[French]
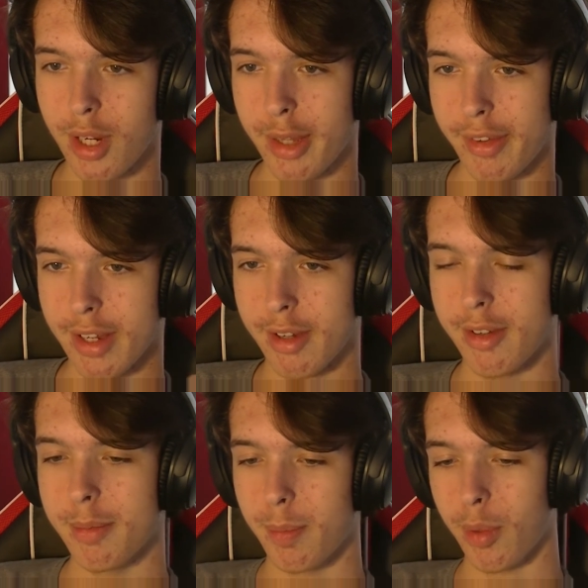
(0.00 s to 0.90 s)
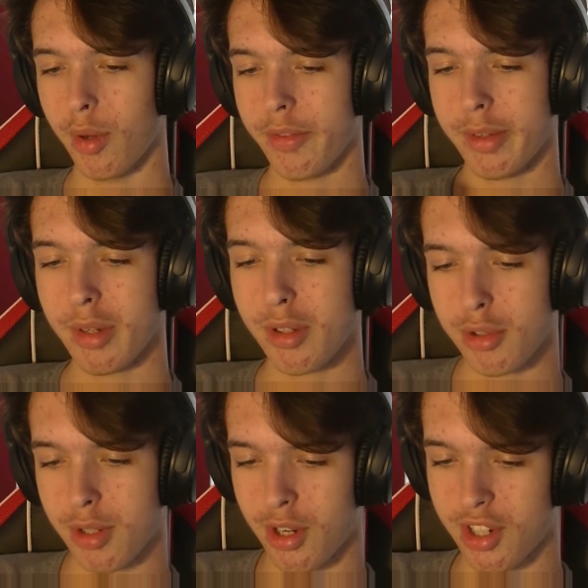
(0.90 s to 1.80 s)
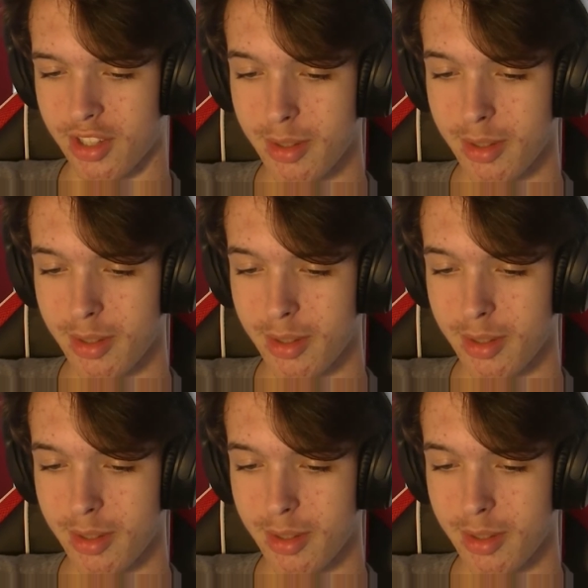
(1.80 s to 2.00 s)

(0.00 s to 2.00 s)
les faire pour leur faire voir que je suis un génie.